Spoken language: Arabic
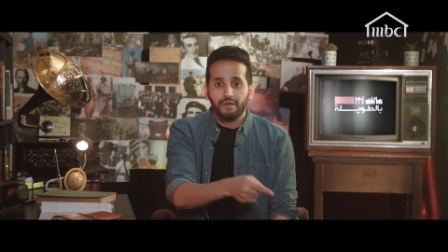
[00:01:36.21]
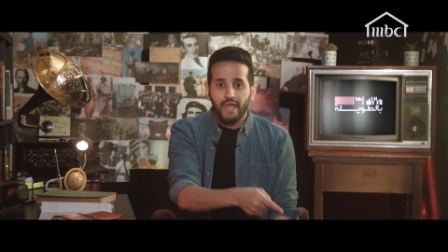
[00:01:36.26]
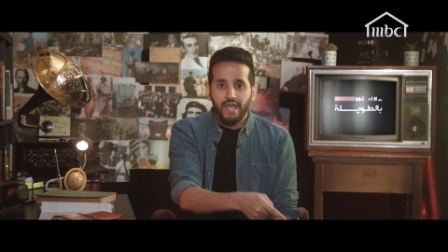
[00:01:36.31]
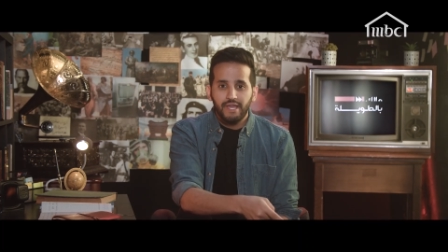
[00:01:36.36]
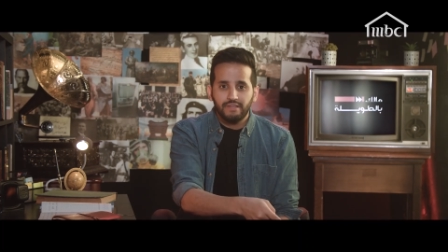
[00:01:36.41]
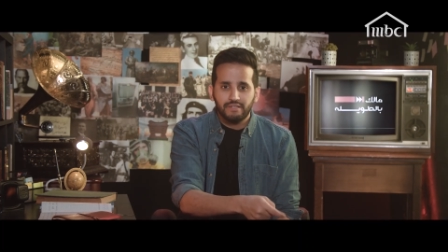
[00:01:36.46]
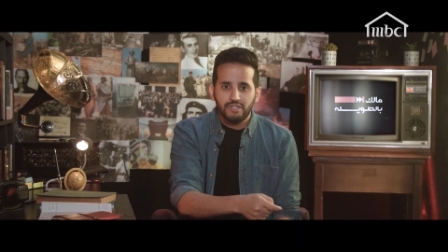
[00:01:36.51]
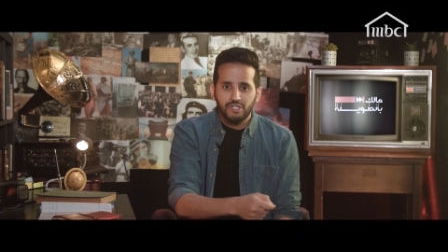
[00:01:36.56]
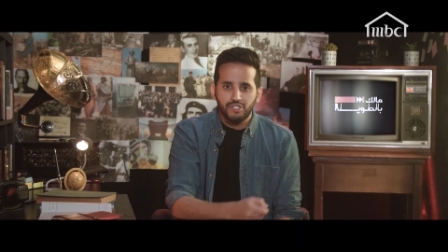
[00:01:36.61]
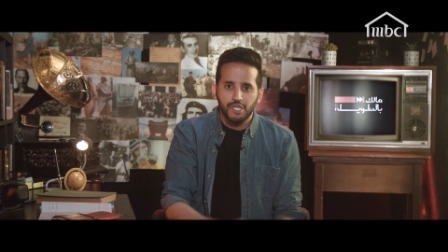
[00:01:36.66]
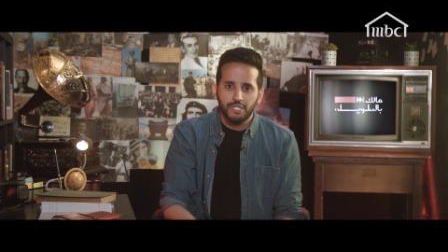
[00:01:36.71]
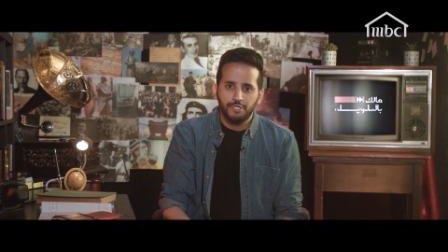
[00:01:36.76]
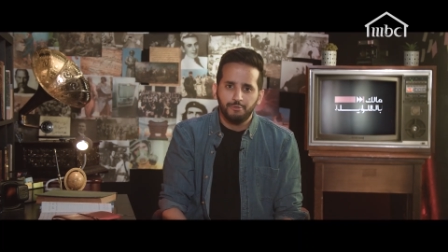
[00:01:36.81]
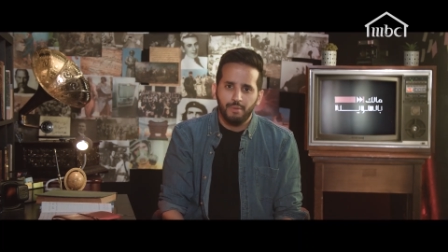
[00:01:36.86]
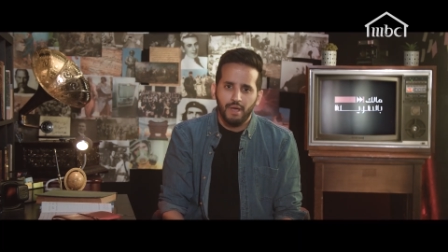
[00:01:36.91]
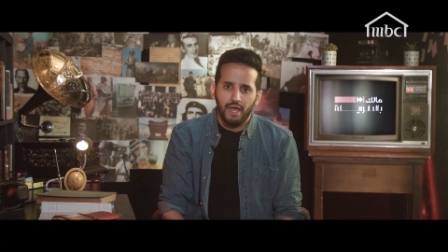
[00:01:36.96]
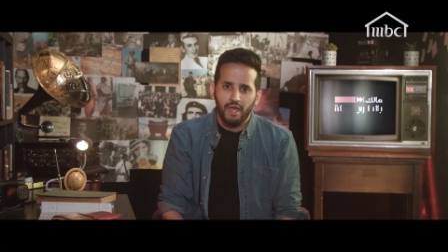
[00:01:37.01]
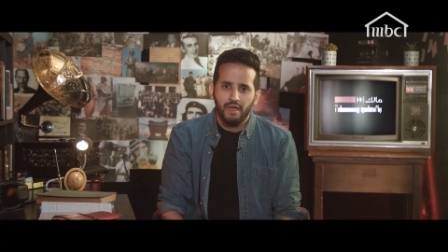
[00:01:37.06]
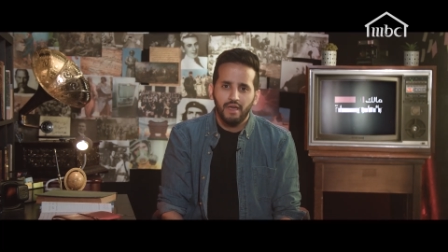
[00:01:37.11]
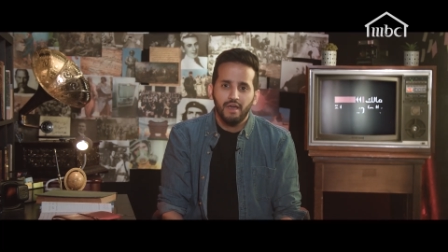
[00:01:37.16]
رعيت
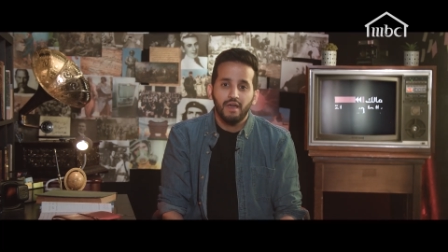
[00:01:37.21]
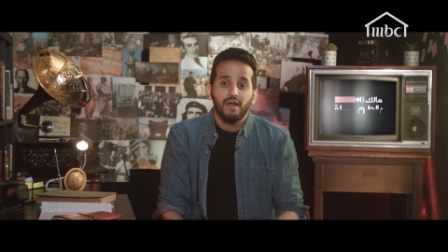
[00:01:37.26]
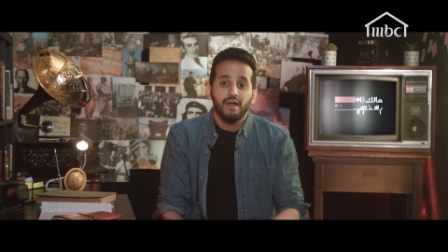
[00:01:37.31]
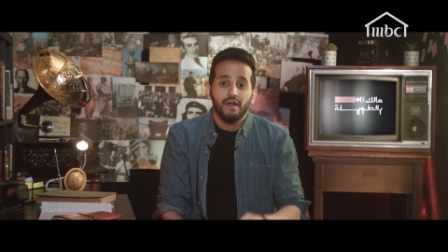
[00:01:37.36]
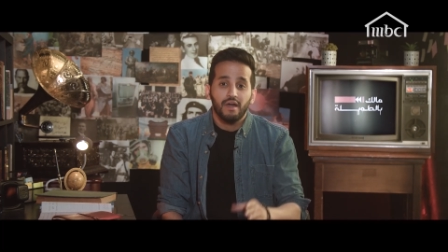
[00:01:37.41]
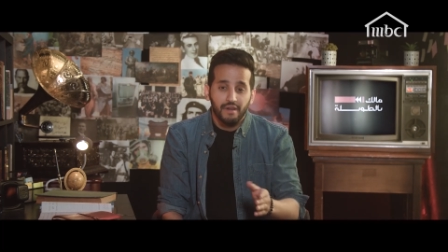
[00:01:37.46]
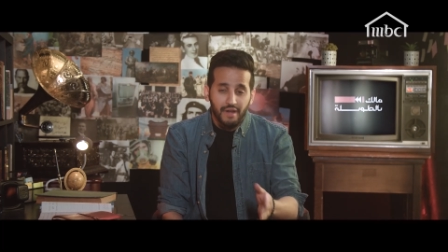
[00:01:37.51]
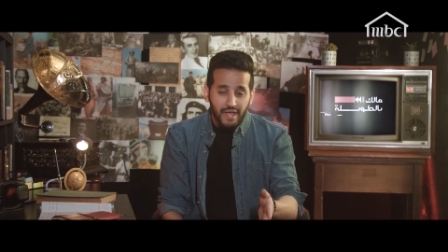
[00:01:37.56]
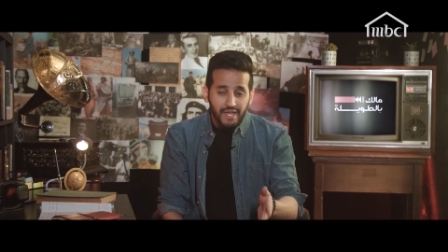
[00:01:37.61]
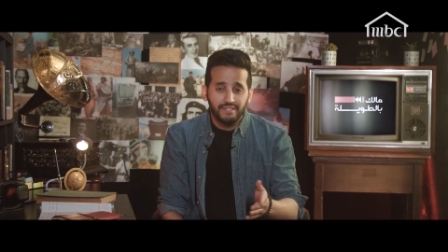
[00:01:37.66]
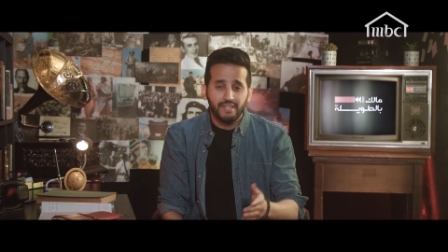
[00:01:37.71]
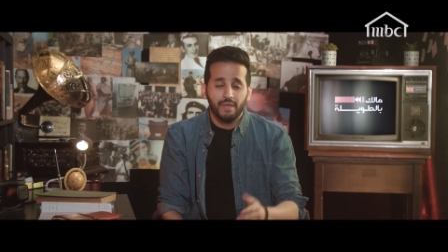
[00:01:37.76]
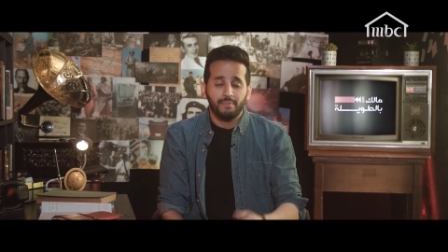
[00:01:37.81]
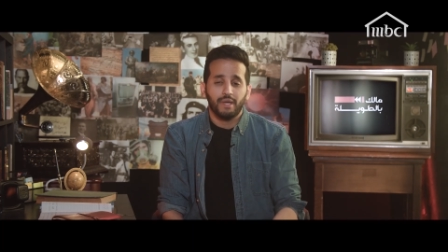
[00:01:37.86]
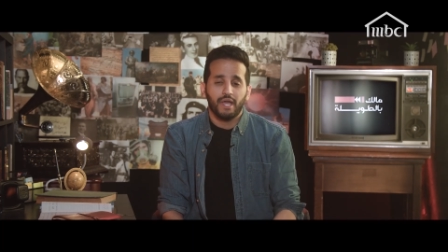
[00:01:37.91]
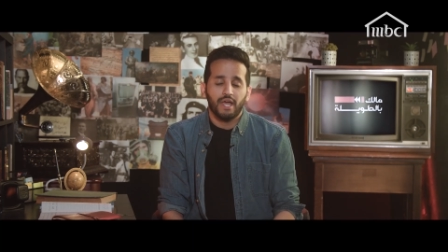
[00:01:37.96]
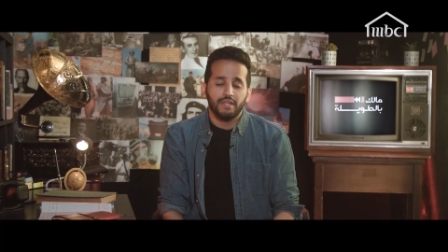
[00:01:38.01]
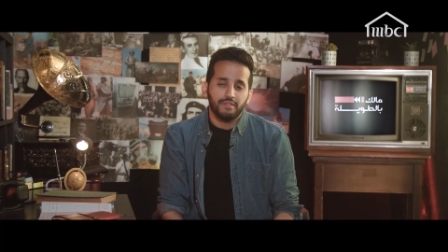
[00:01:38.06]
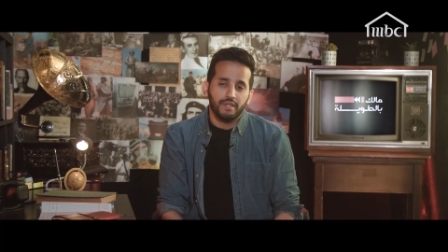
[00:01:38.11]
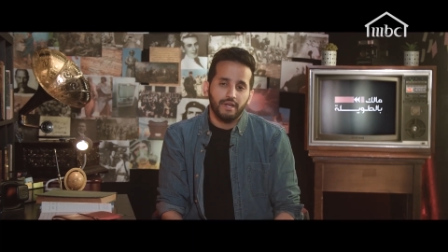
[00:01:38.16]
الجدبة رعيتها
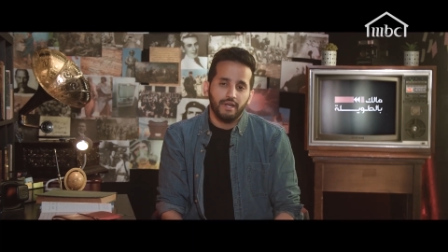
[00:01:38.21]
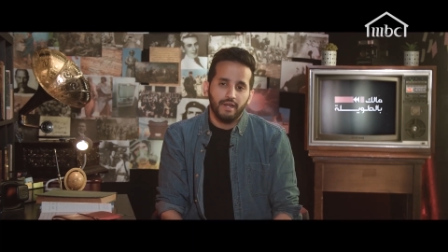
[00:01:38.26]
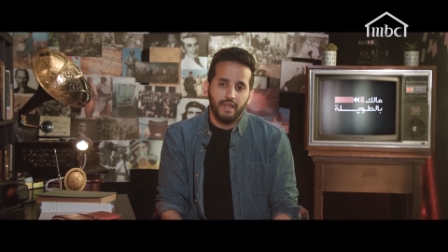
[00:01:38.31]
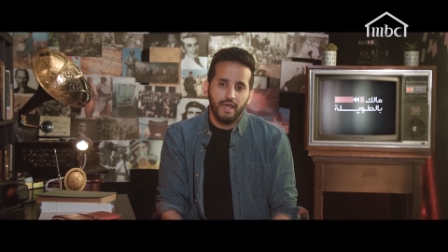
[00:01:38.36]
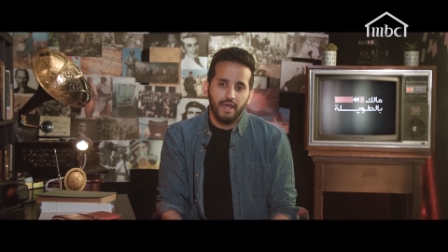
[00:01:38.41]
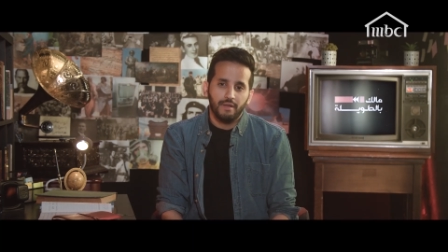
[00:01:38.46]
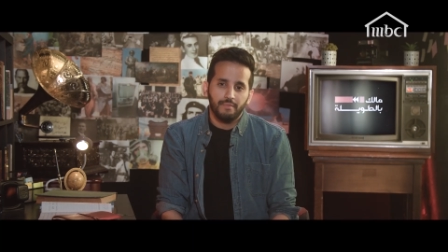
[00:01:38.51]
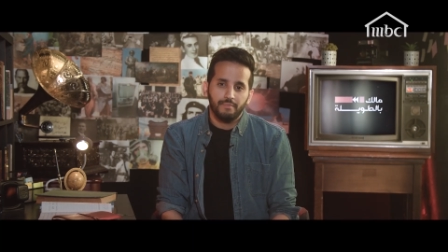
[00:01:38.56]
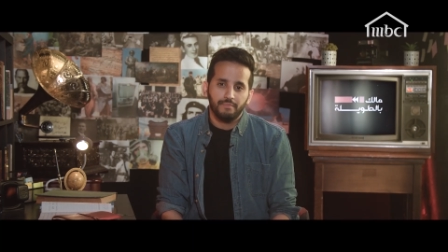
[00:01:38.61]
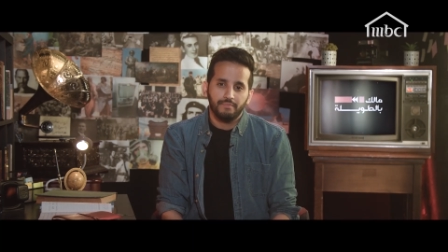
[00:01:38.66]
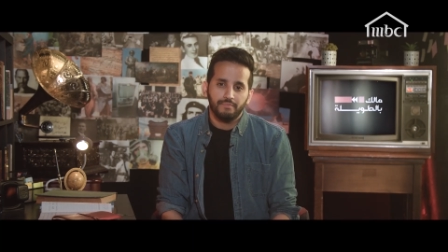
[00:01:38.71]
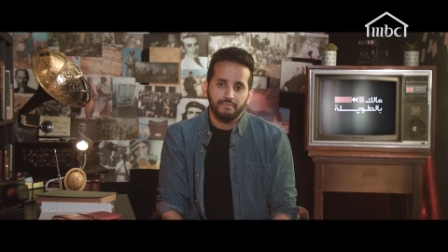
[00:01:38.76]
بقدر الله